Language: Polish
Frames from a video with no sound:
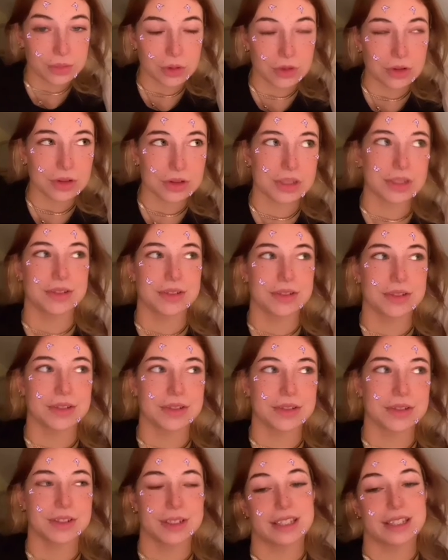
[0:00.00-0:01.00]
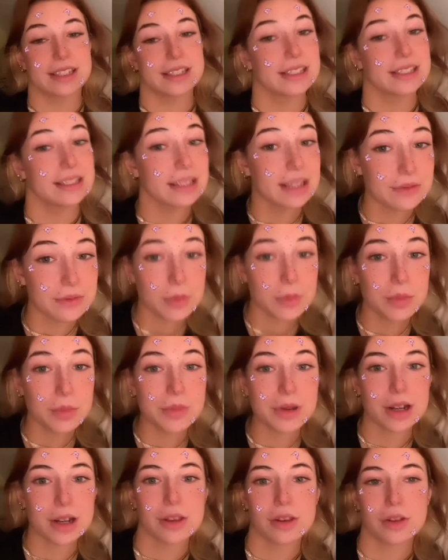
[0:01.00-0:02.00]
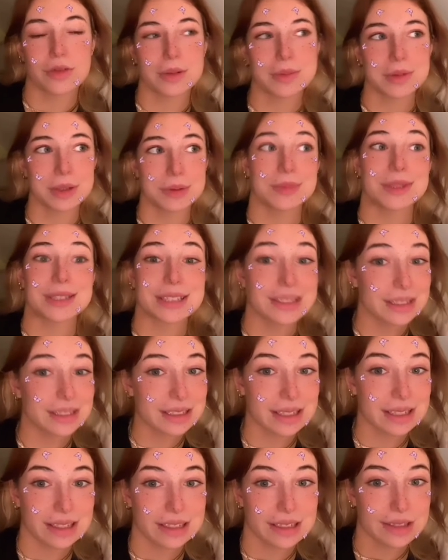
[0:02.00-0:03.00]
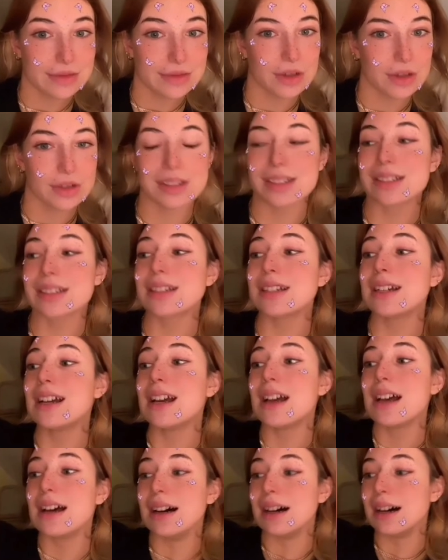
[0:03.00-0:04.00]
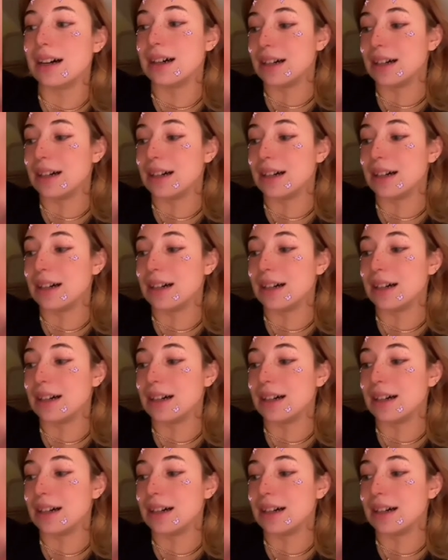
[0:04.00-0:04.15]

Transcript: Jak wiadomo, oczywiście, jeśli dam Wam numer, to wiem, że będziecie chcieli dzwonić,